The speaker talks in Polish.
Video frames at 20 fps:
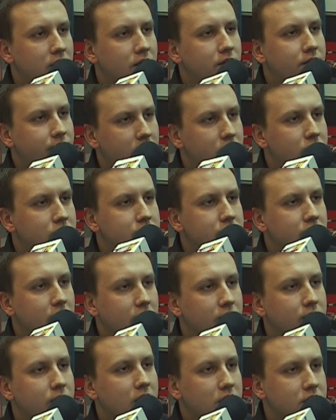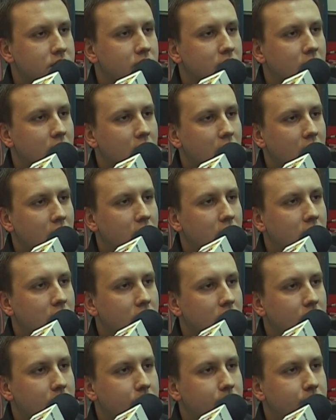wyróżniony właśnie
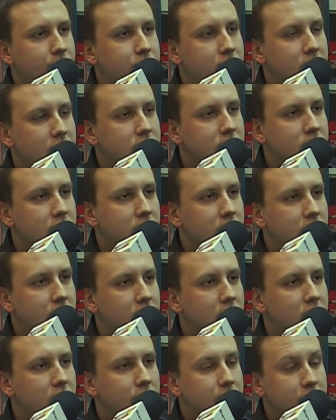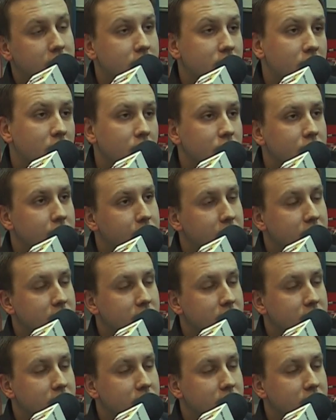przez tych, przez tych ludzi,